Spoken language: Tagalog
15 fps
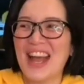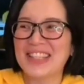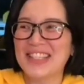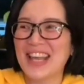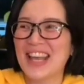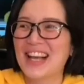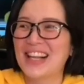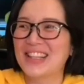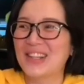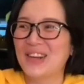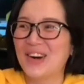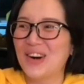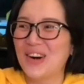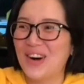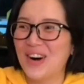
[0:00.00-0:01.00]
Check, say
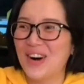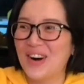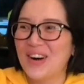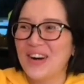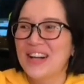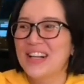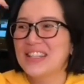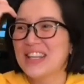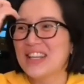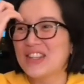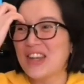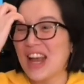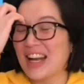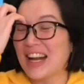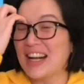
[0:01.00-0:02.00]
hello.
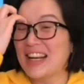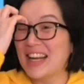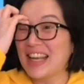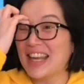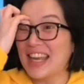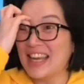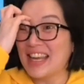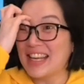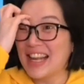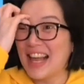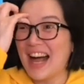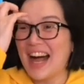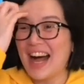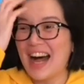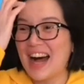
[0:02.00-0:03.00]
Si Check ang
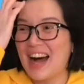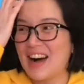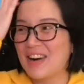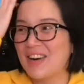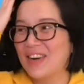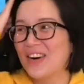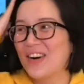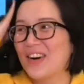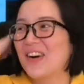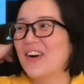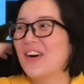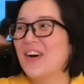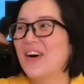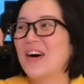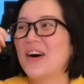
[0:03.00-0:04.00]
nag-ilaw.
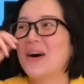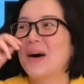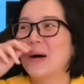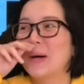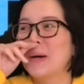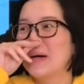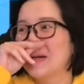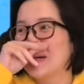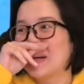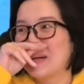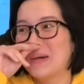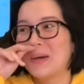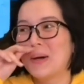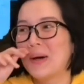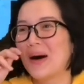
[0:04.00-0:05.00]
Oo.
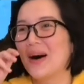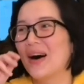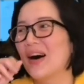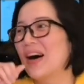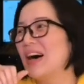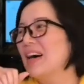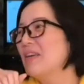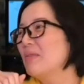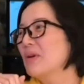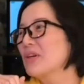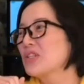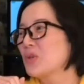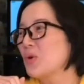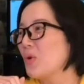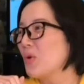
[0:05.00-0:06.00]
Oo.
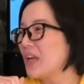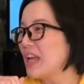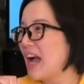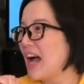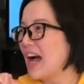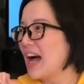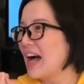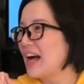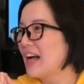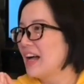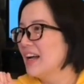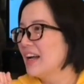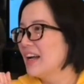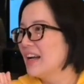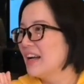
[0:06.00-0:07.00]
Where's Kuya?